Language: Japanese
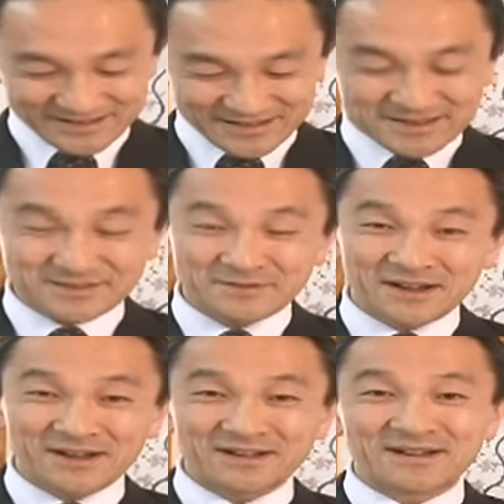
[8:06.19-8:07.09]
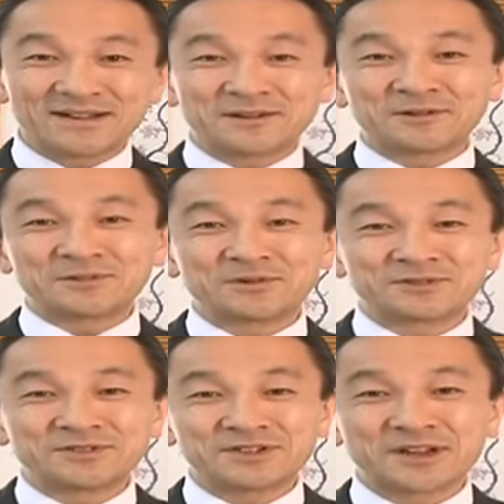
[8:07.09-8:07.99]
イエスはこの
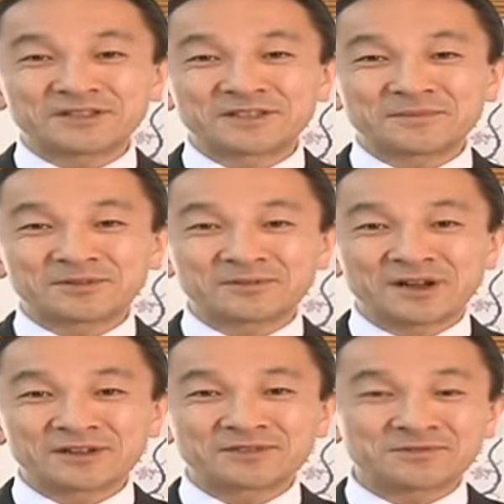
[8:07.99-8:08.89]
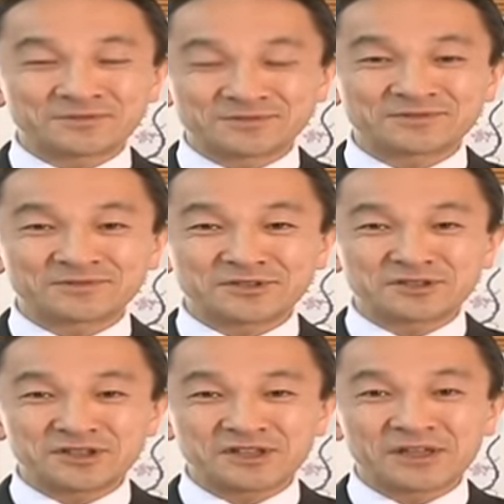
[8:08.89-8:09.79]
悔い改めの話をすると
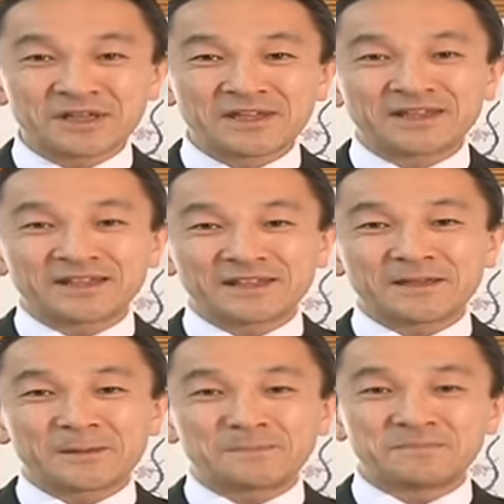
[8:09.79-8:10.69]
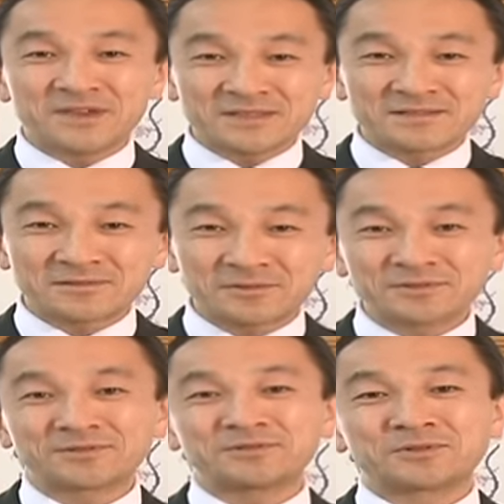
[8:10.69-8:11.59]
きに「「身」と
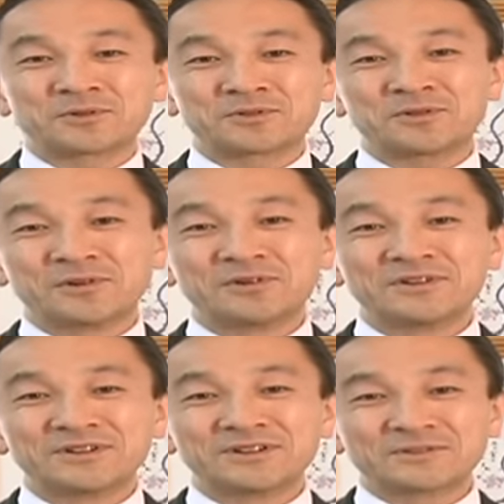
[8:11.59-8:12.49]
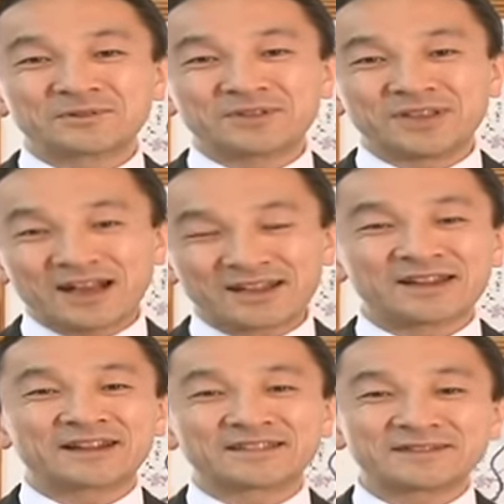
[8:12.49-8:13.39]
いうことを取り上げ
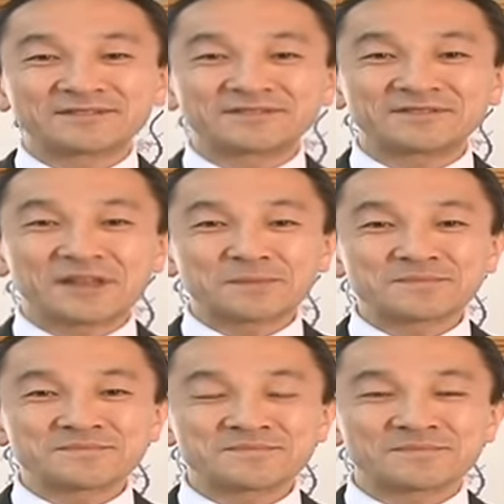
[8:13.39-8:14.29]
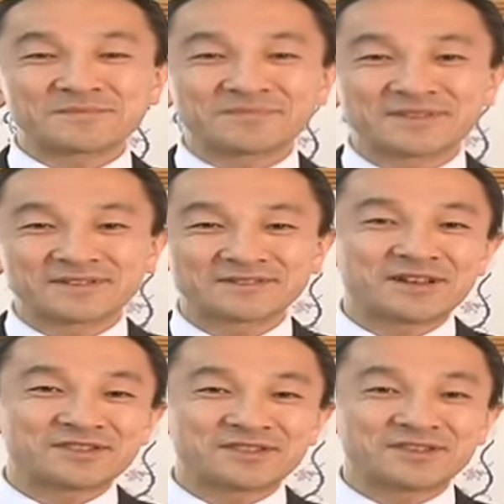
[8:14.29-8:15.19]
られたんですねす
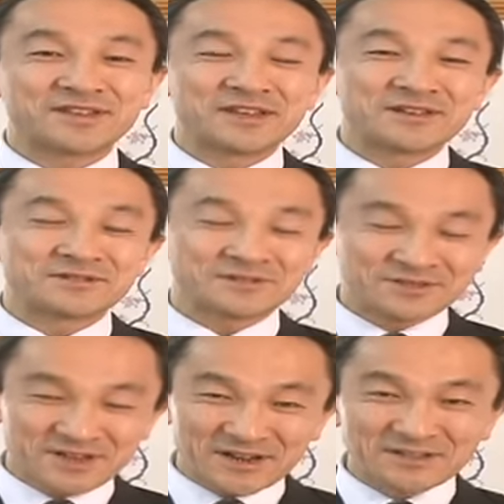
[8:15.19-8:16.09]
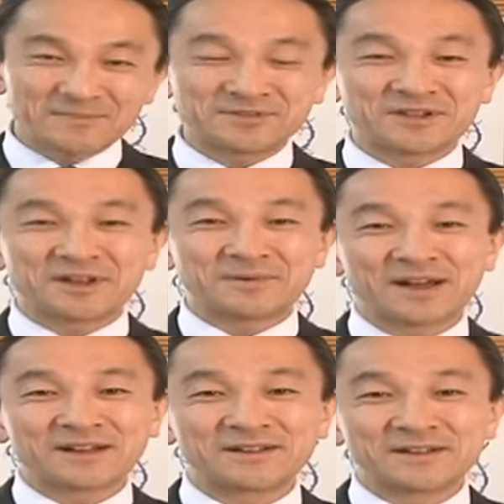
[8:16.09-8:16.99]
なわち悔い改めるなら
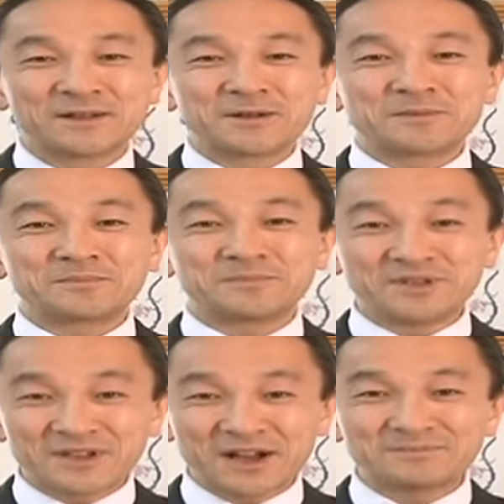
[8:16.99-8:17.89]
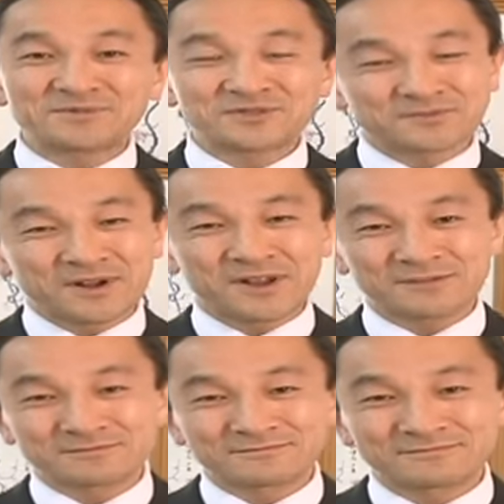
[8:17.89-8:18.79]
ば身が結ばれ
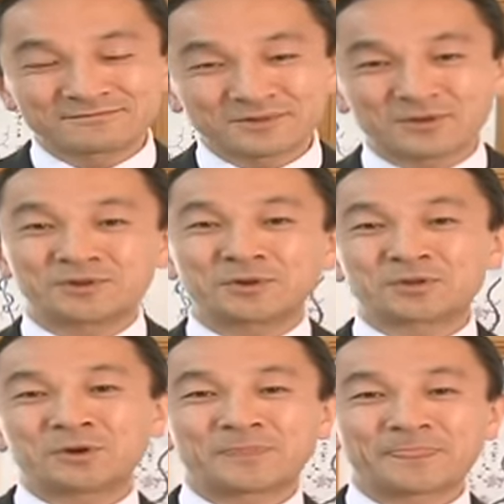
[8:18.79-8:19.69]
るということ